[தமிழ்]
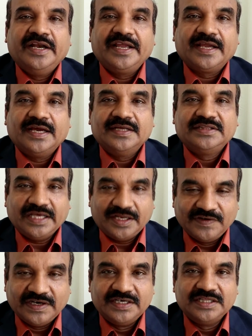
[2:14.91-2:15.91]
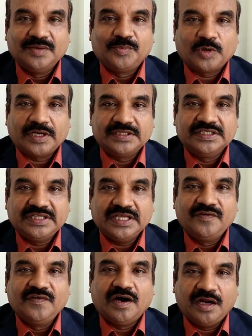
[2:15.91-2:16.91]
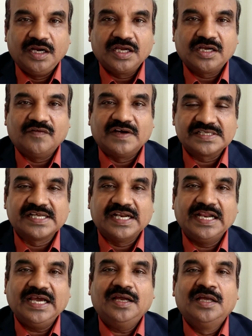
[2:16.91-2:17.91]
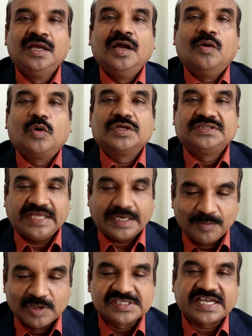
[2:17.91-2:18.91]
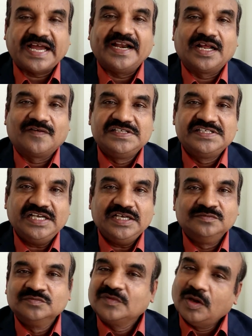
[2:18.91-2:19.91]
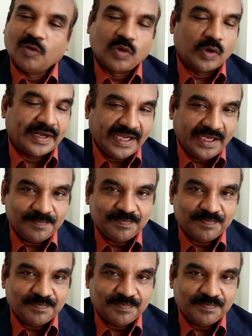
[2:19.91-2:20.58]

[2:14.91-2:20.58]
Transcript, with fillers: நீங்கள் தேர்வு எழுத போகிற அந்த தேர்வு ஹாலுக்கு வாசலில் ஒரு தெர்மோ ஸ்கேனர் வச்சு உங்களுடைய